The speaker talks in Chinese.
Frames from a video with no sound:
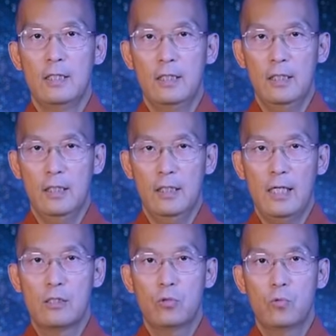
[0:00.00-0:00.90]
你
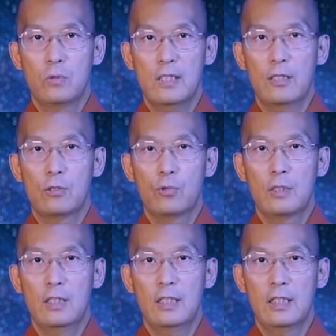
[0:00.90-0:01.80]
当初造作
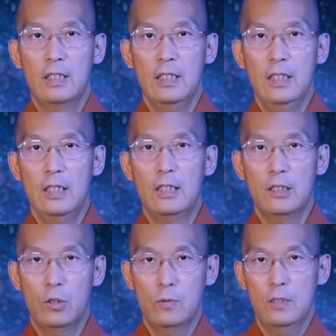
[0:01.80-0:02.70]
的那个意乐
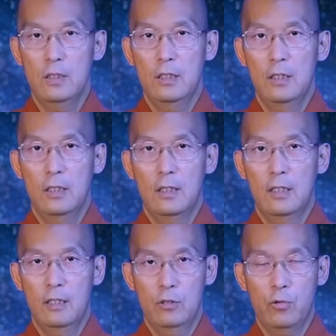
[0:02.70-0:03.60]
动机
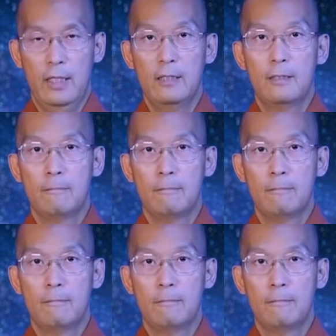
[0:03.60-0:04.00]
而转。